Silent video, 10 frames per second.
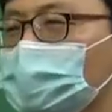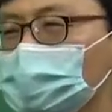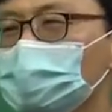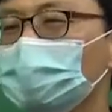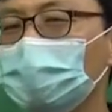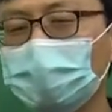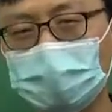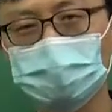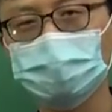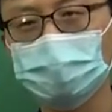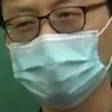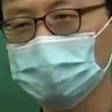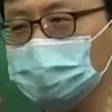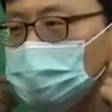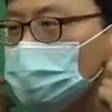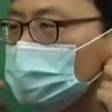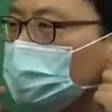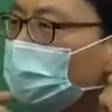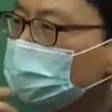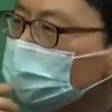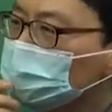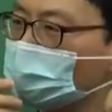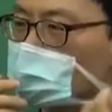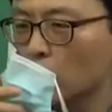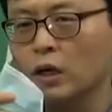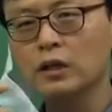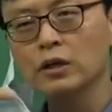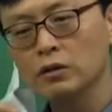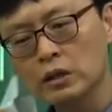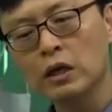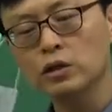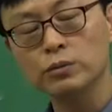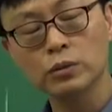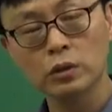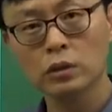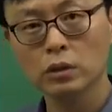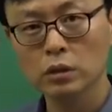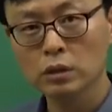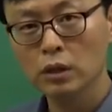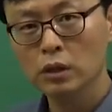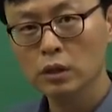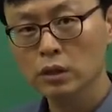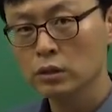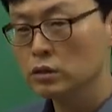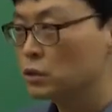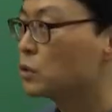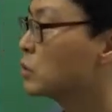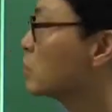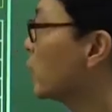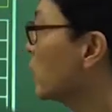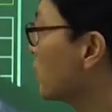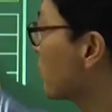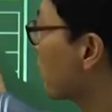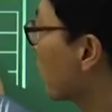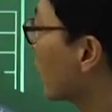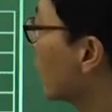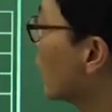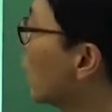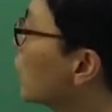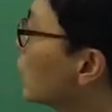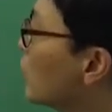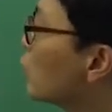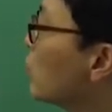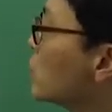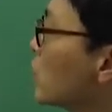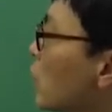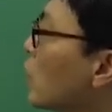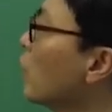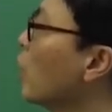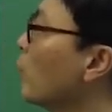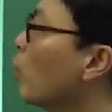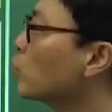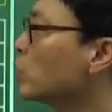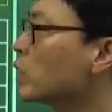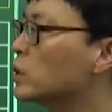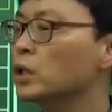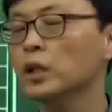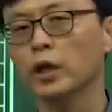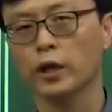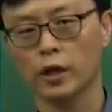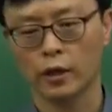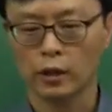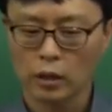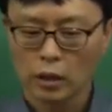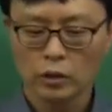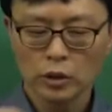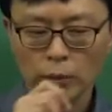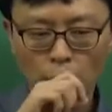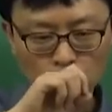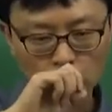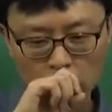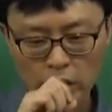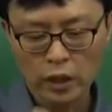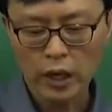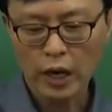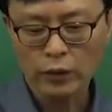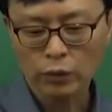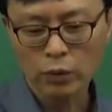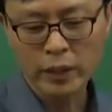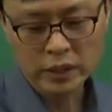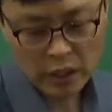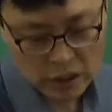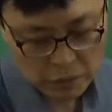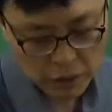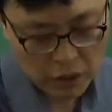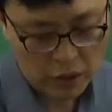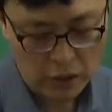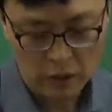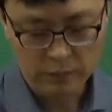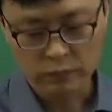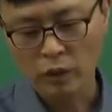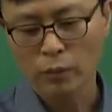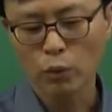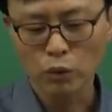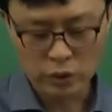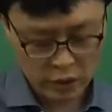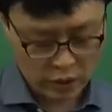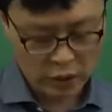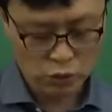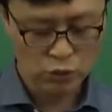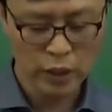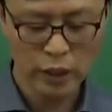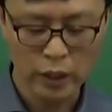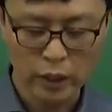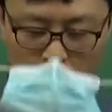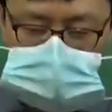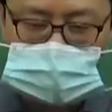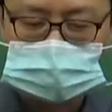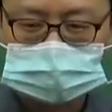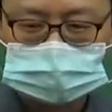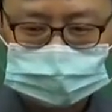지어라고 하던데요. 저는 그게 안 되는데 어떡하나요? 상관없어요. 신경 쓰지 마이. 그 다음에 두 번째 목소리 크기인데 목소리 크기가 또 마찬가지입니다. 목소리 크기가 중요한 게 아니라